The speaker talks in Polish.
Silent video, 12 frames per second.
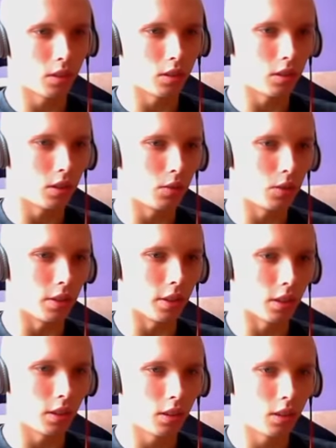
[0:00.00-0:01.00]
Nic nie
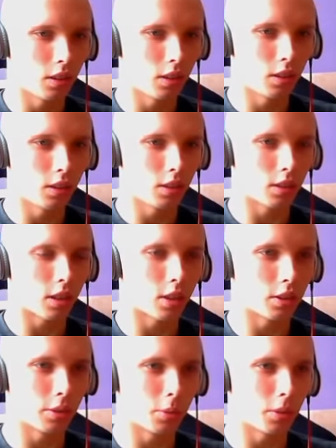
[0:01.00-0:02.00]
widzę.
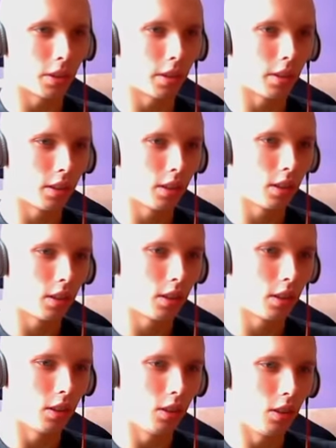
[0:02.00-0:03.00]
Strasznie tutaj...
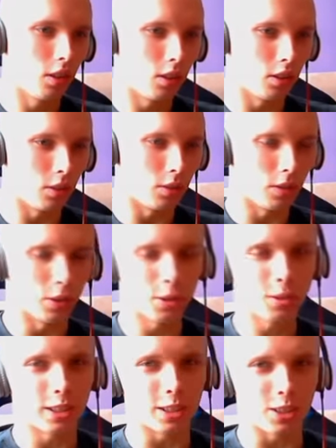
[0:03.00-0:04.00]
Dziwnie, w
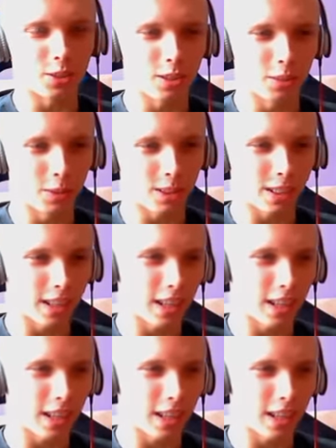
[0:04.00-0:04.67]
ogóle dziwnie mi się